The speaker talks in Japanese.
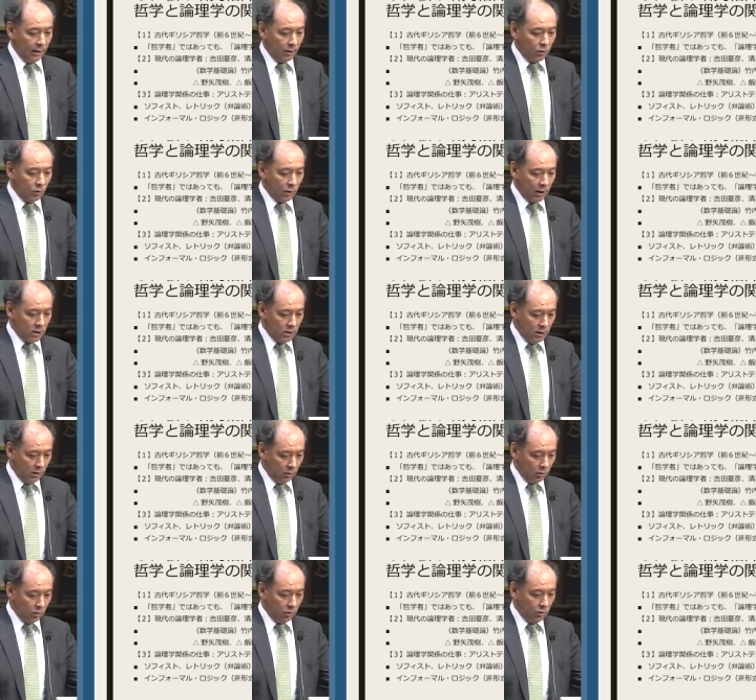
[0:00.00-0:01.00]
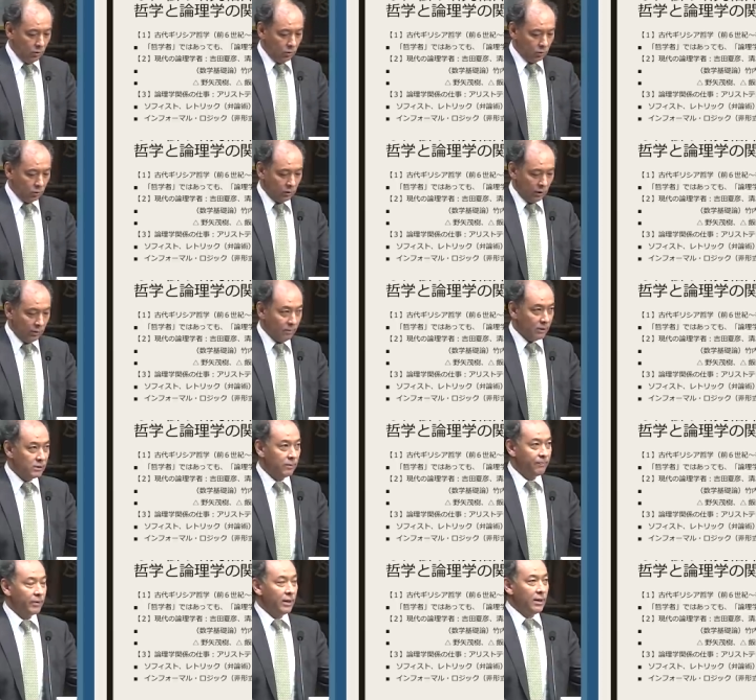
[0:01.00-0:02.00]
貢献しているということになりま
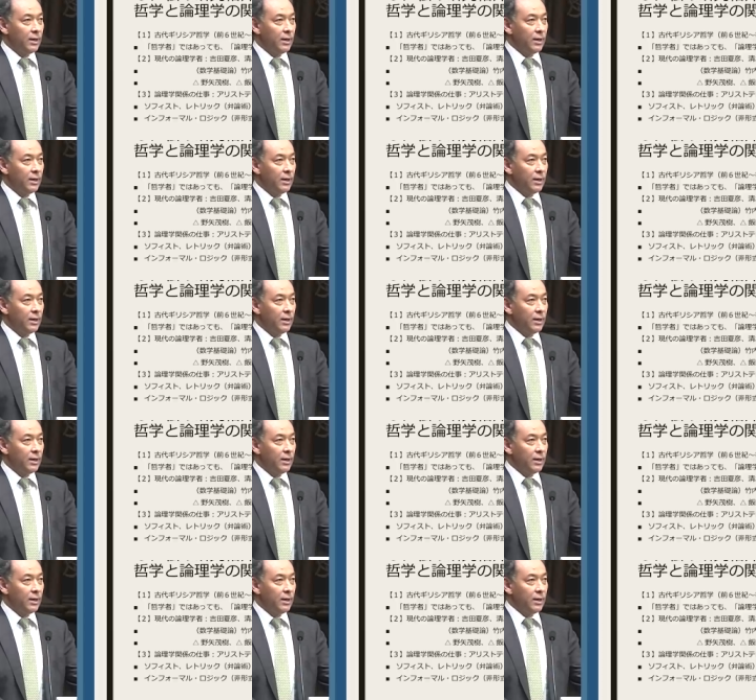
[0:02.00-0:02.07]
す。